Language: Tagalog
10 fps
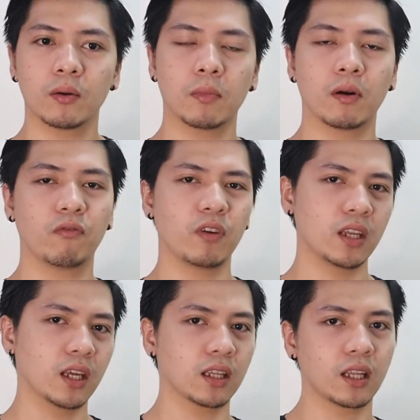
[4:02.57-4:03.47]
Mga
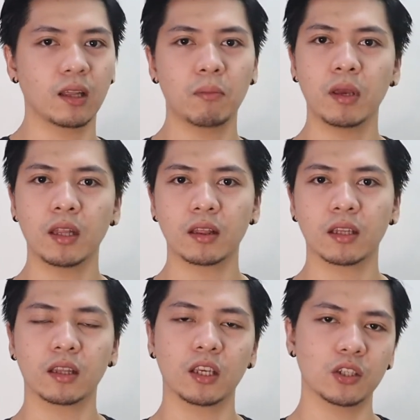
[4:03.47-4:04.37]
v-neck na damit,
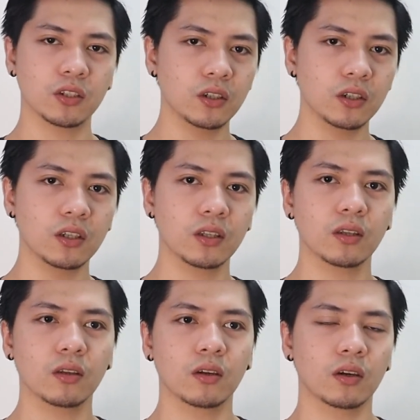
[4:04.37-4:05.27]
na t-shirt,
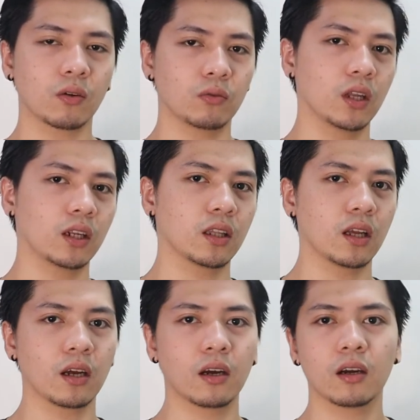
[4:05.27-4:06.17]
round neck
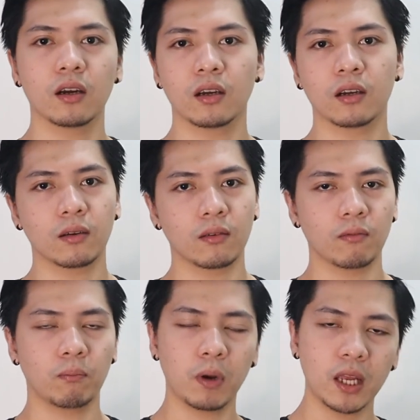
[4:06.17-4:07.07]
na
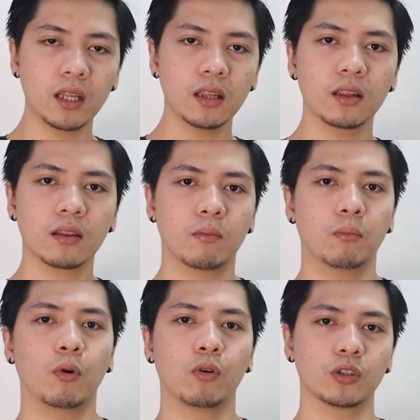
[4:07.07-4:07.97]
plain,
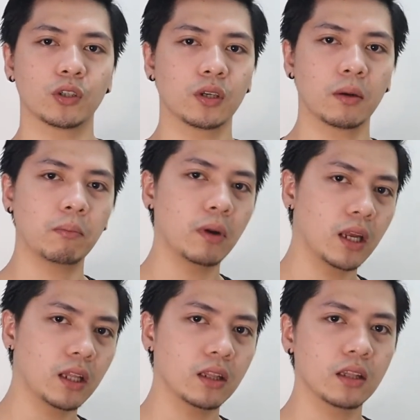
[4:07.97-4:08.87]
polo shirt na
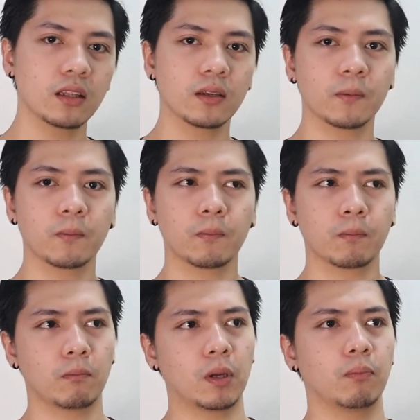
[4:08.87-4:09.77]
plain,
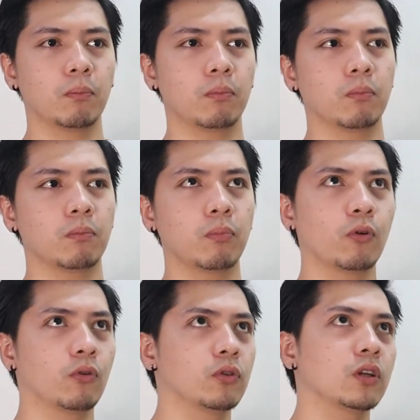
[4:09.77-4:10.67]
may
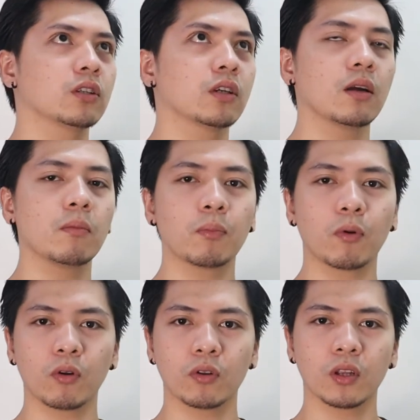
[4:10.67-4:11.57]
polo din sila, may
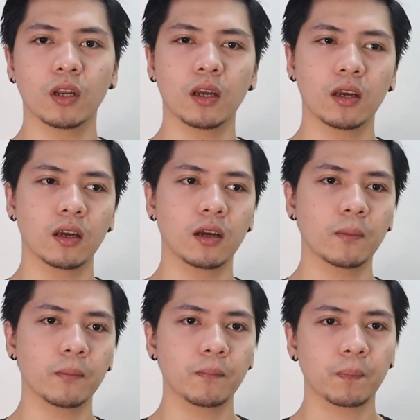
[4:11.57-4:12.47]
polo din na
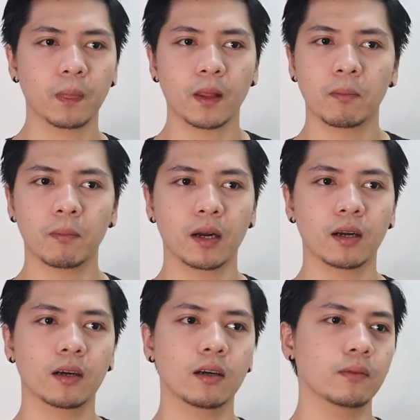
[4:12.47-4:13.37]

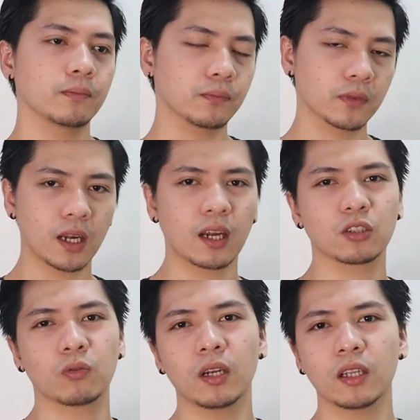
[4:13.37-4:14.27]
pang
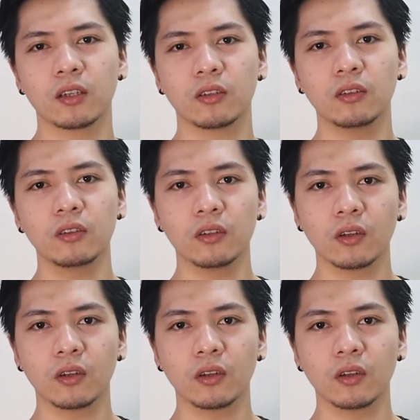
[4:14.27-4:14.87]
casual, ganun.